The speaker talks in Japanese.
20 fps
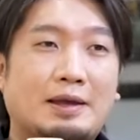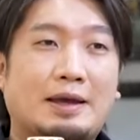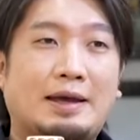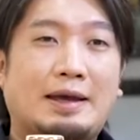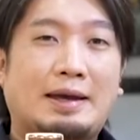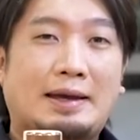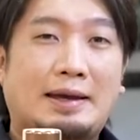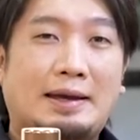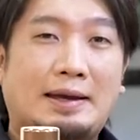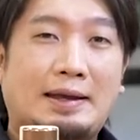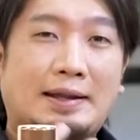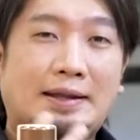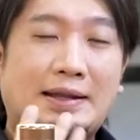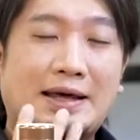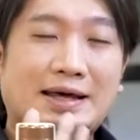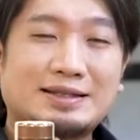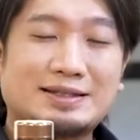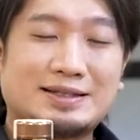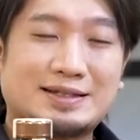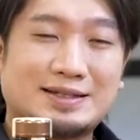
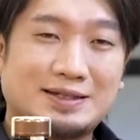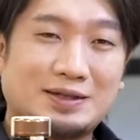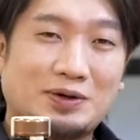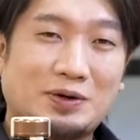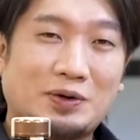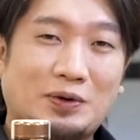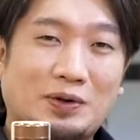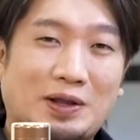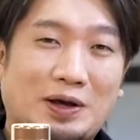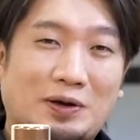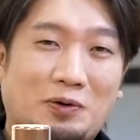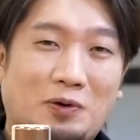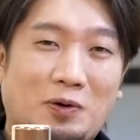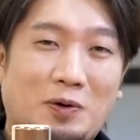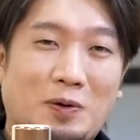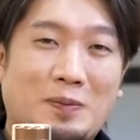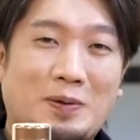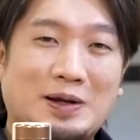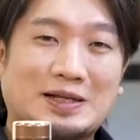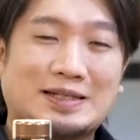ナッツのような
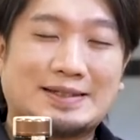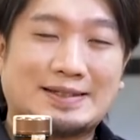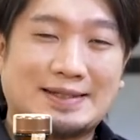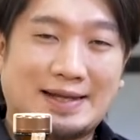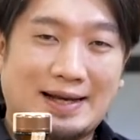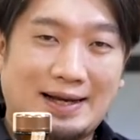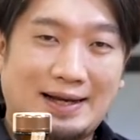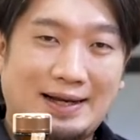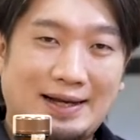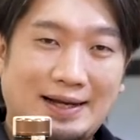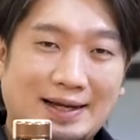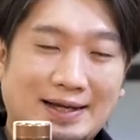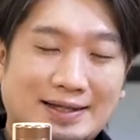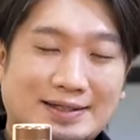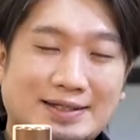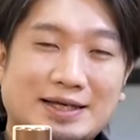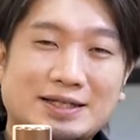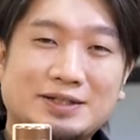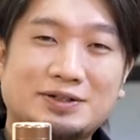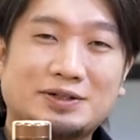香ばしさが
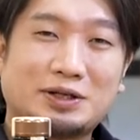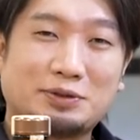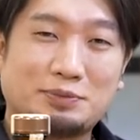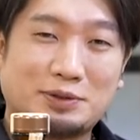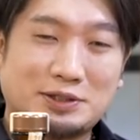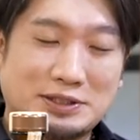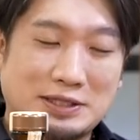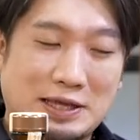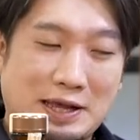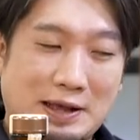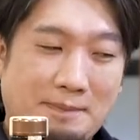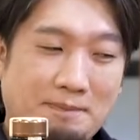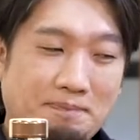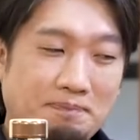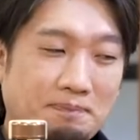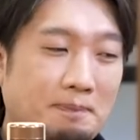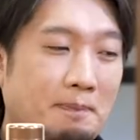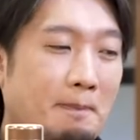最初にきますね。